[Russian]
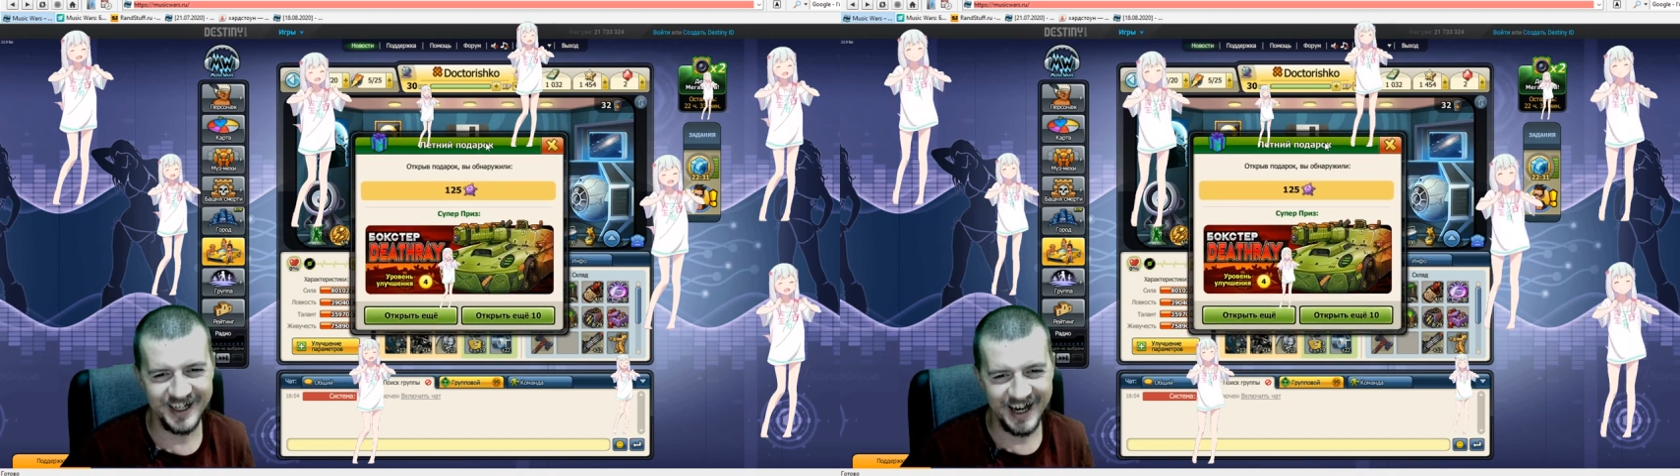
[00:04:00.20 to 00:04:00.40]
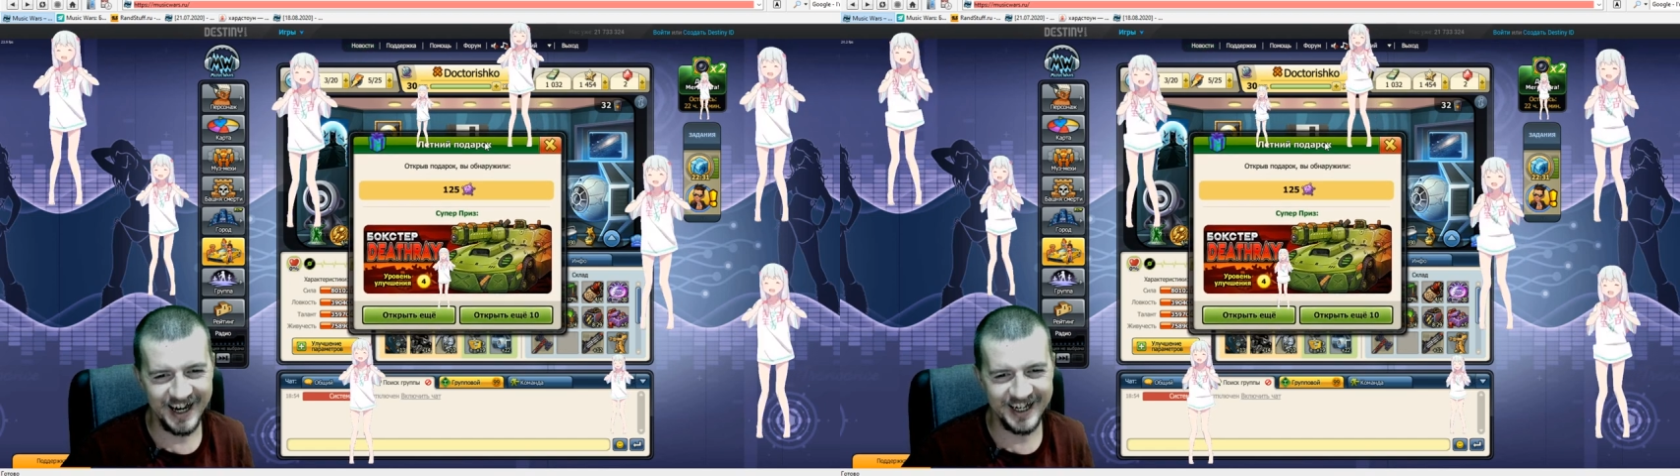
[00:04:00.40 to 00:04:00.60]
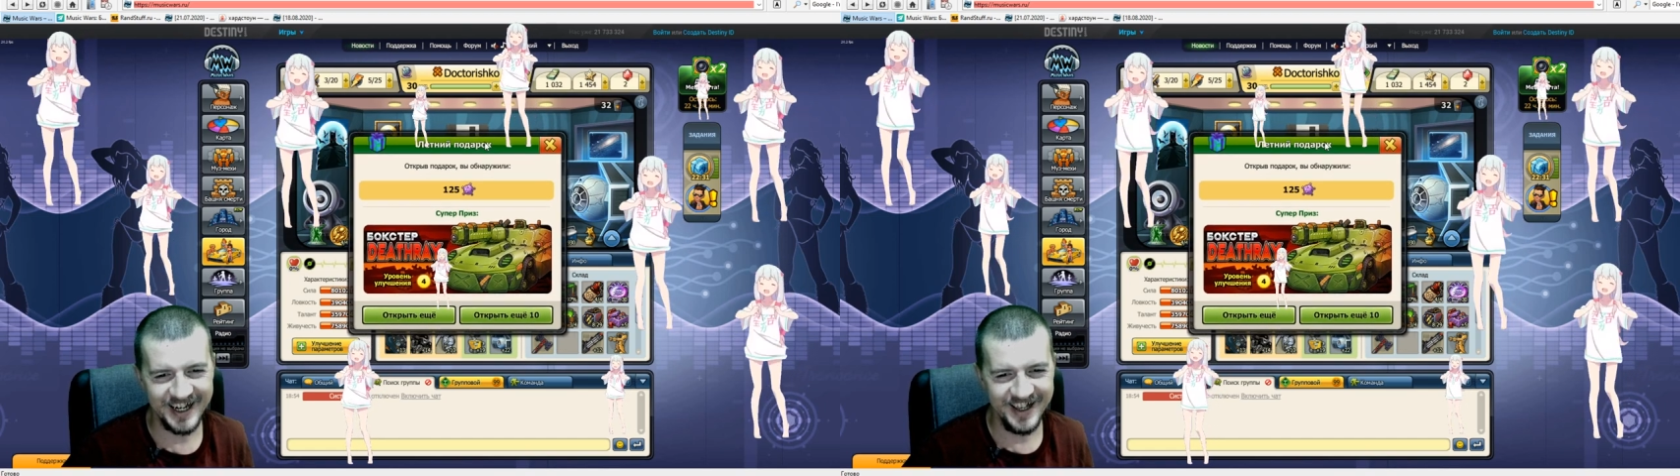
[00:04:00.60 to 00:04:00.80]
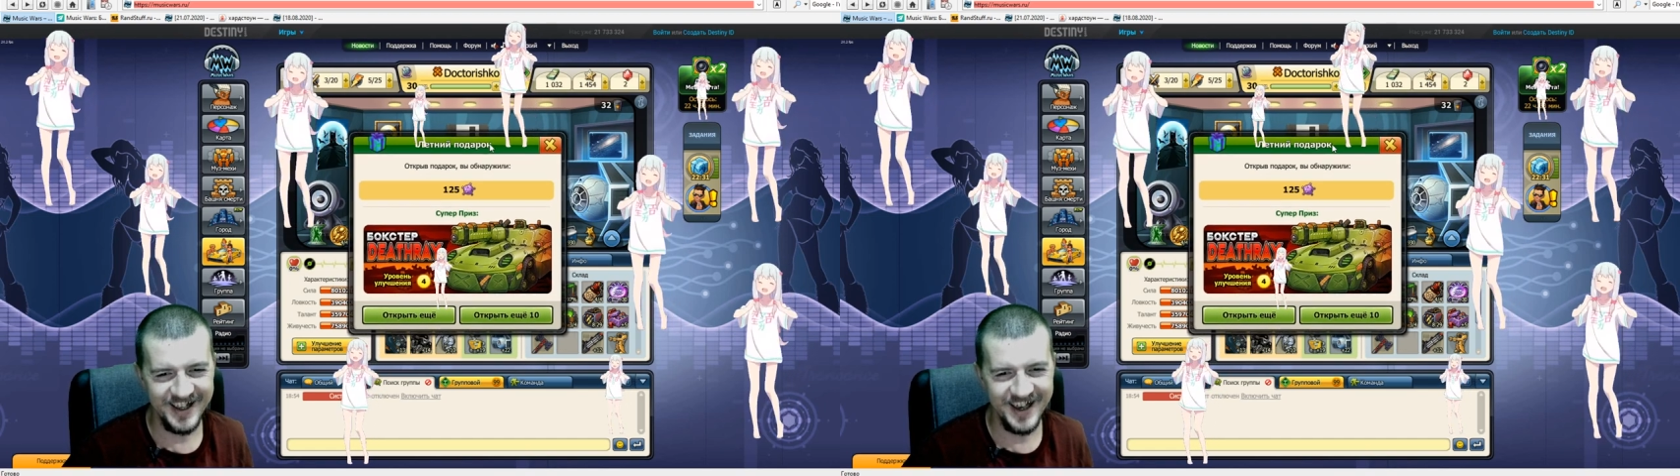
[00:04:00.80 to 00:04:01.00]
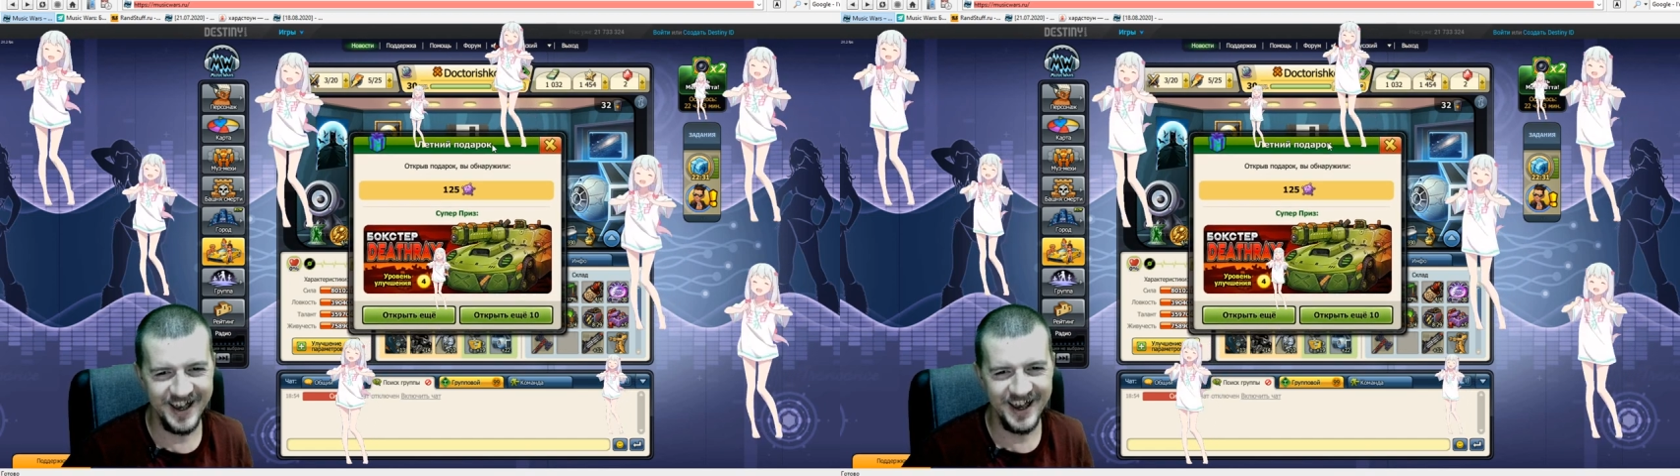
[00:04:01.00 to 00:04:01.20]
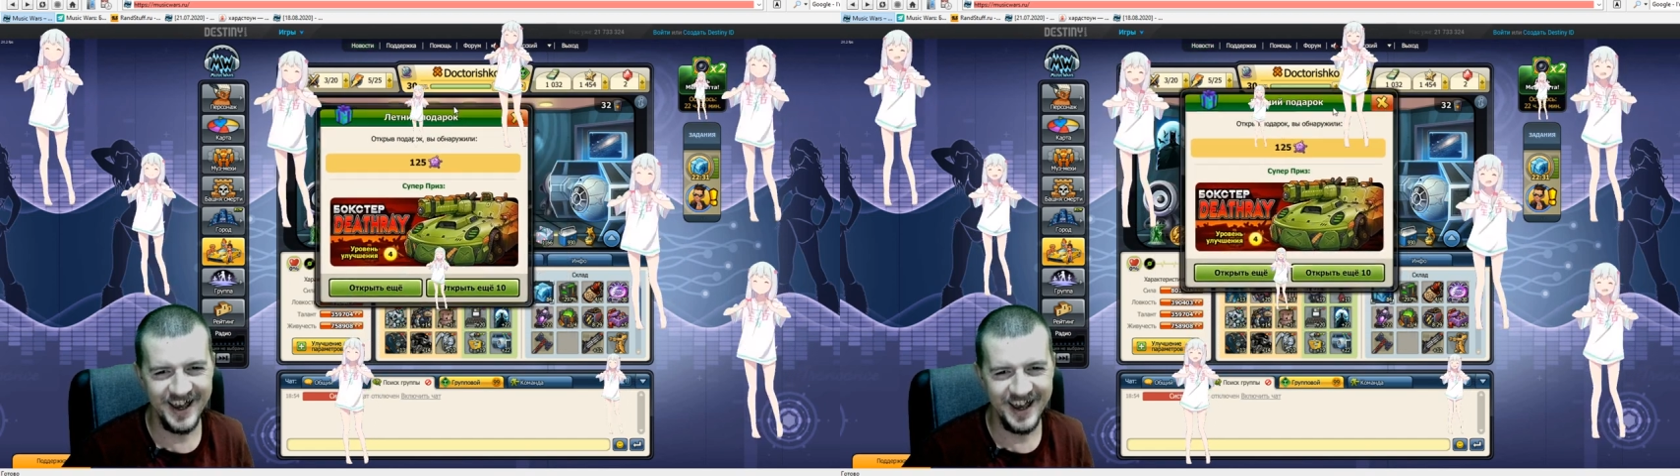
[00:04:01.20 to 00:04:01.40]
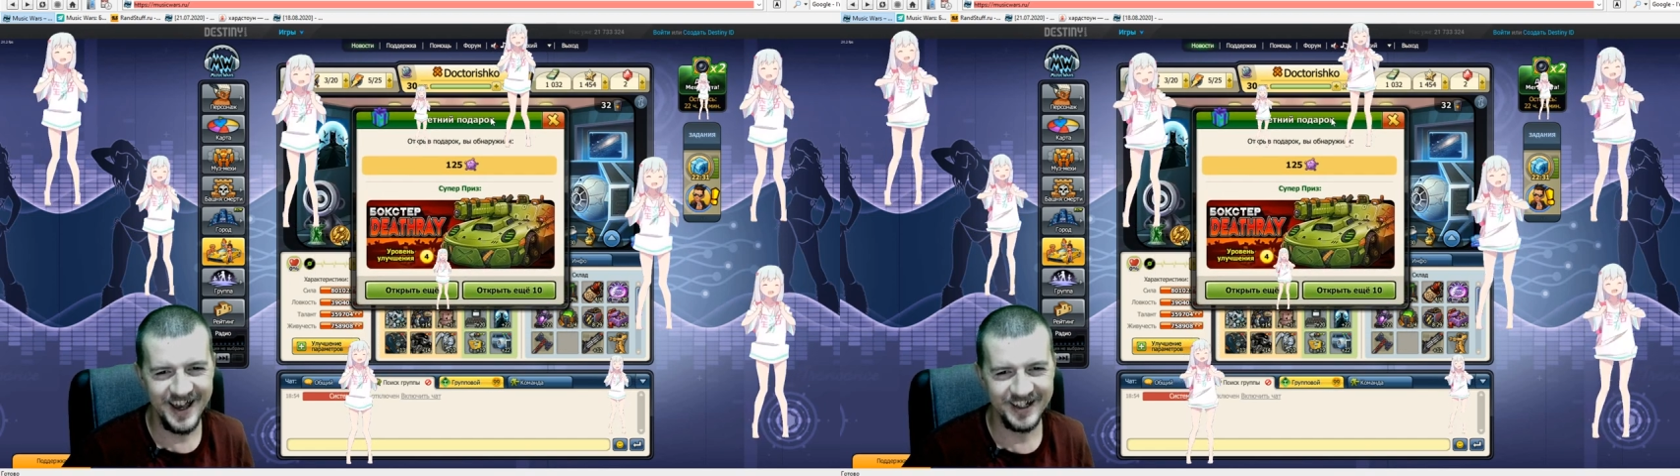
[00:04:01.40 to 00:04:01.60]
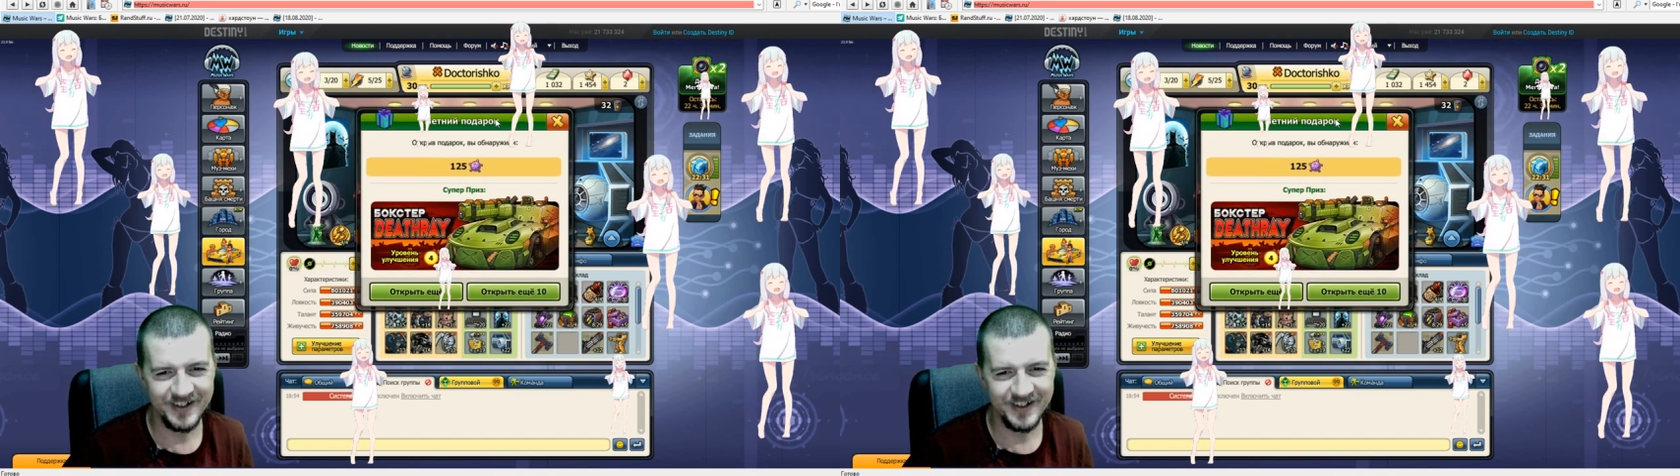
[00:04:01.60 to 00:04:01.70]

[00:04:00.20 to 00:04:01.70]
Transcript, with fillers: Охренеть!